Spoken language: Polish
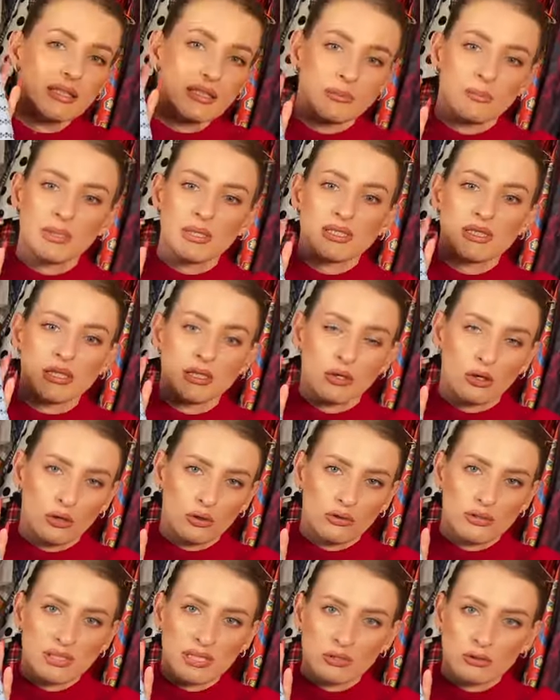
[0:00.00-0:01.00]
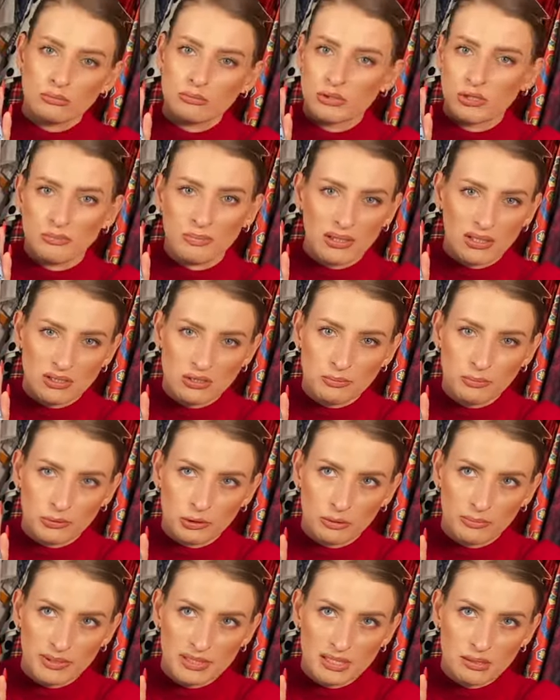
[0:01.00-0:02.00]
niebieski kolor zaczął mi się bardzo
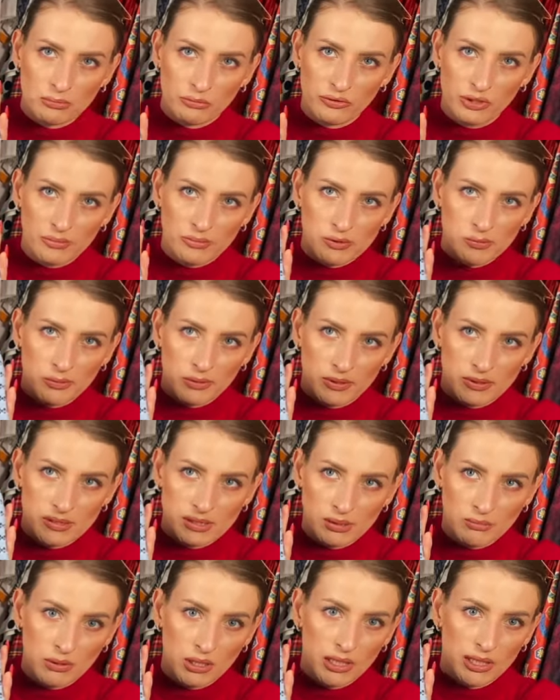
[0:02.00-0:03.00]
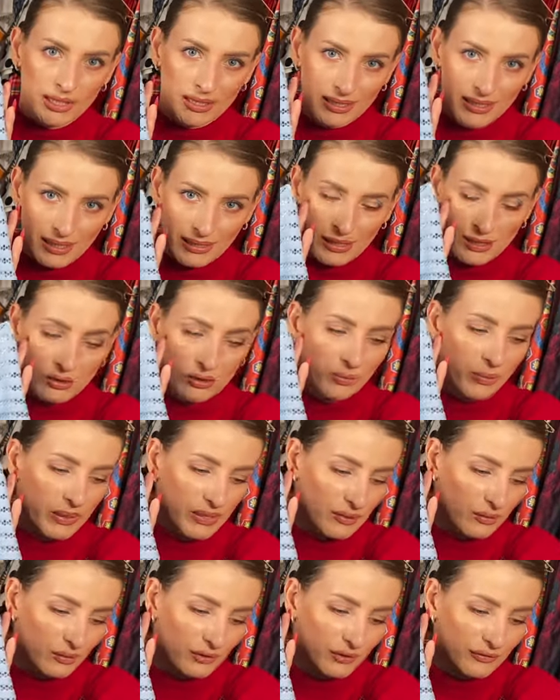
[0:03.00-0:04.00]
podobać. Zamówiłam sobie z Semilaka lakier do
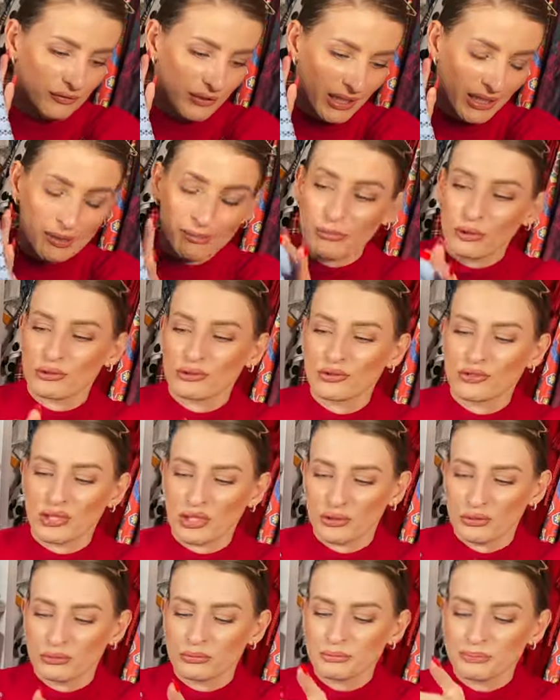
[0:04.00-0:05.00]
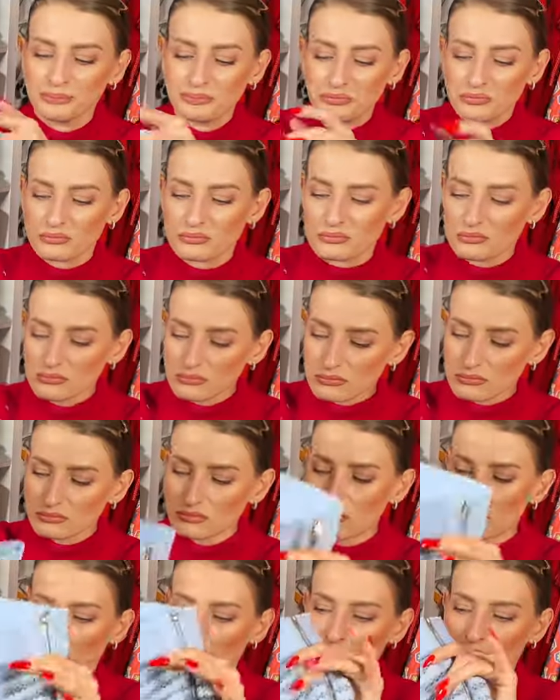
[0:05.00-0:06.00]
paznokci w takim odcieniu.
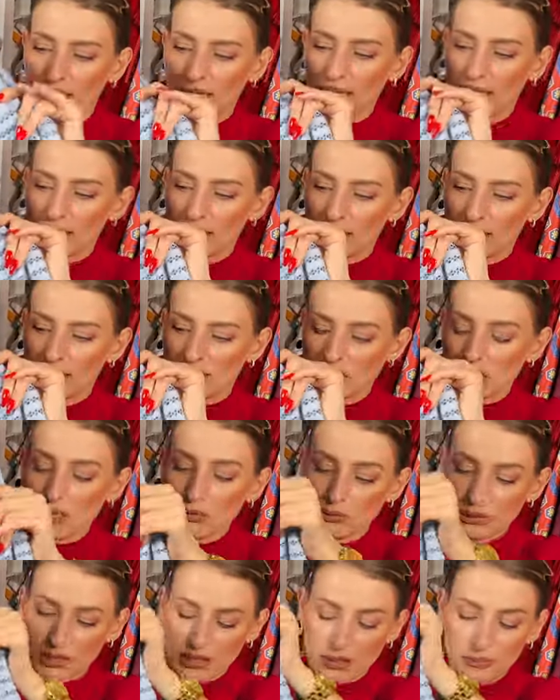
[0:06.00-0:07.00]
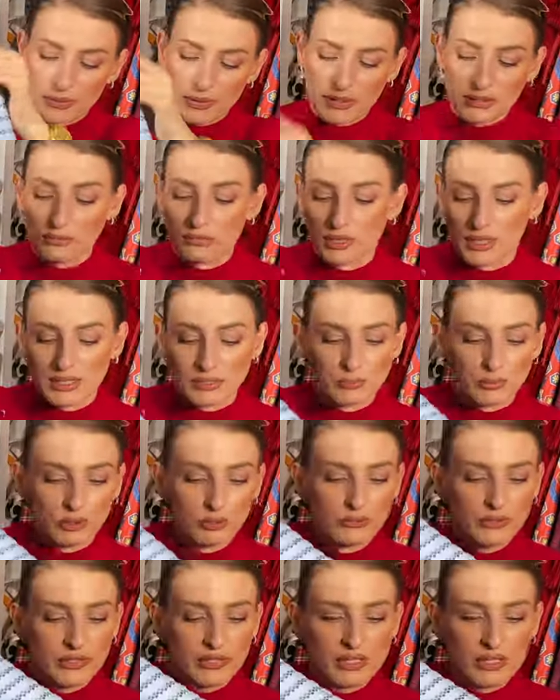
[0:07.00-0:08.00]
E, z tyłu tak się prezentuje jak z
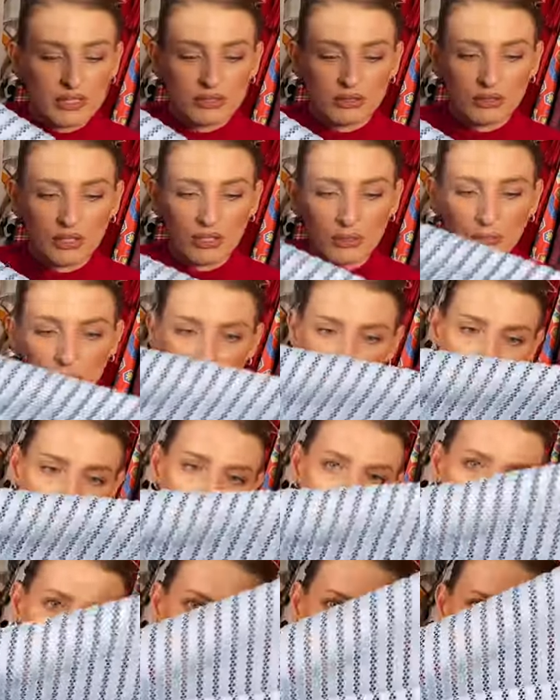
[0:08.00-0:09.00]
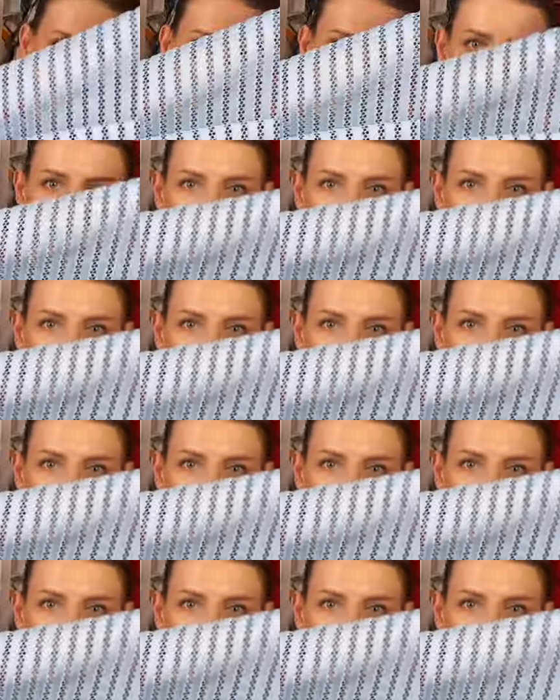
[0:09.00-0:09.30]
przodu, więc jest ona na podszewce i jest